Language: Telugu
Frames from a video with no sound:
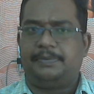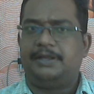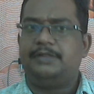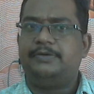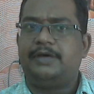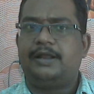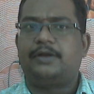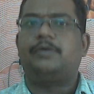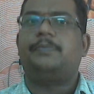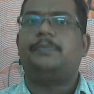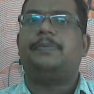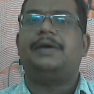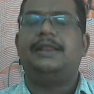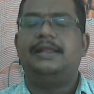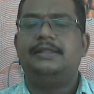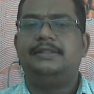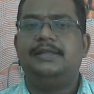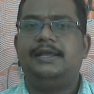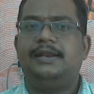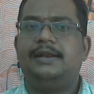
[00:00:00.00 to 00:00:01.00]
పదివేల
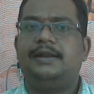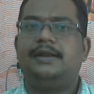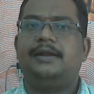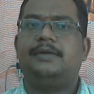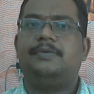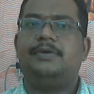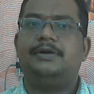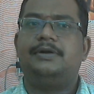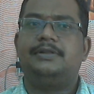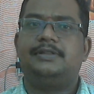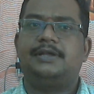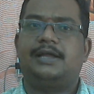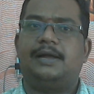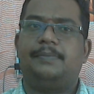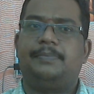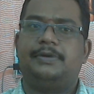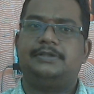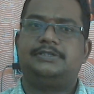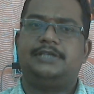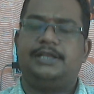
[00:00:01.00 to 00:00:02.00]
రూపాయలు అద్దె అనేటటువంటిది
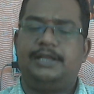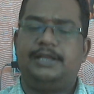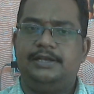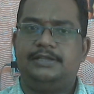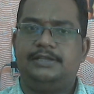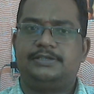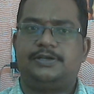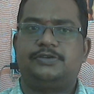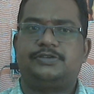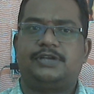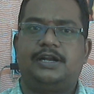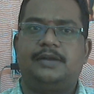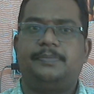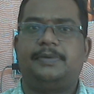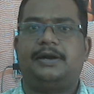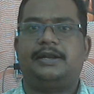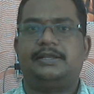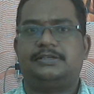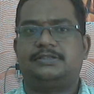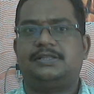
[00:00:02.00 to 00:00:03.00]
కంపల్సరీ ఇన్ని సంవత్సరాల
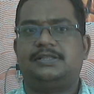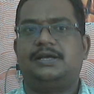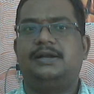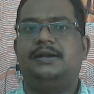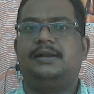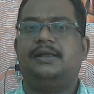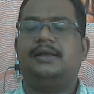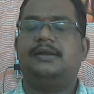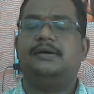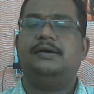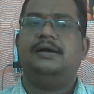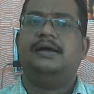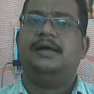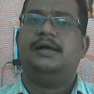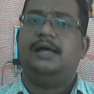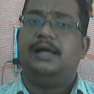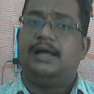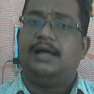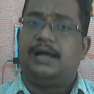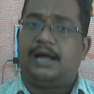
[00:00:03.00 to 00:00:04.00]
పాటు ఇస్తా అంటున్నారు
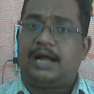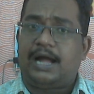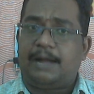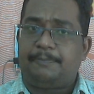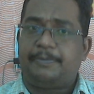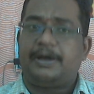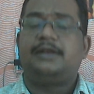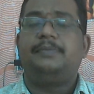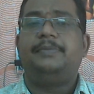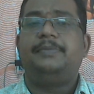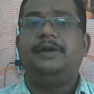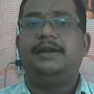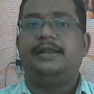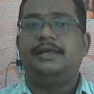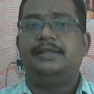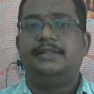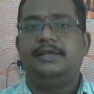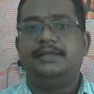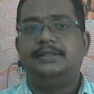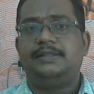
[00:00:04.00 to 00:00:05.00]
ఆ అపార్ట్మెంట్
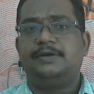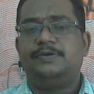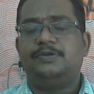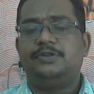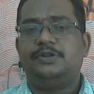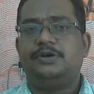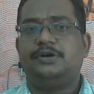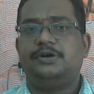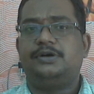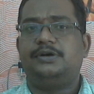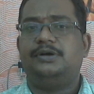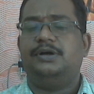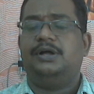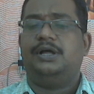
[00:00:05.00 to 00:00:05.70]
ఏదైతే ఉందో